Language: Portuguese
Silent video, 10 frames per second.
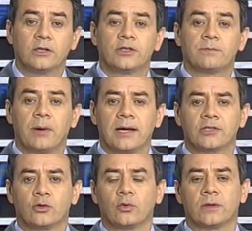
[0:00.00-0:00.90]
de
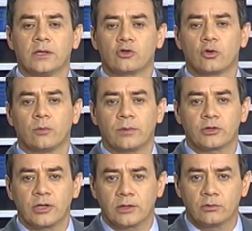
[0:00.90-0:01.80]
parte do texto do
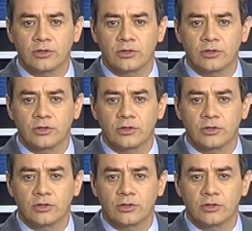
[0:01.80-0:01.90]
projeto